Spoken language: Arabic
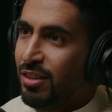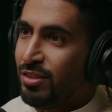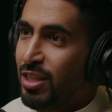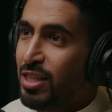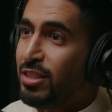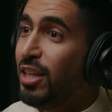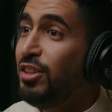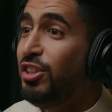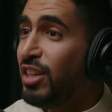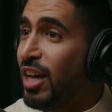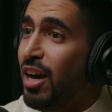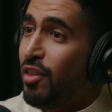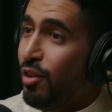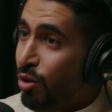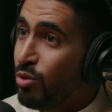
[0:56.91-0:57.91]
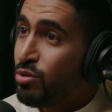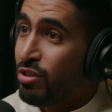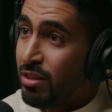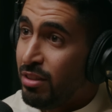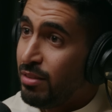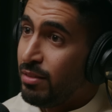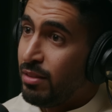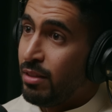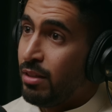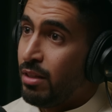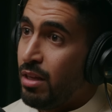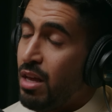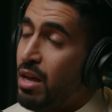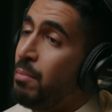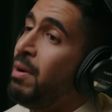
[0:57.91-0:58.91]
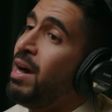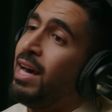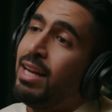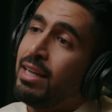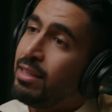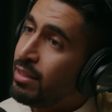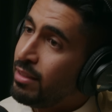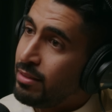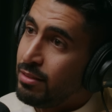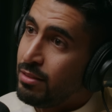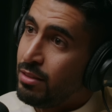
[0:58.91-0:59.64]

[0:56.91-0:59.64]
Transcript: تستدعي هذا الحزن ما القى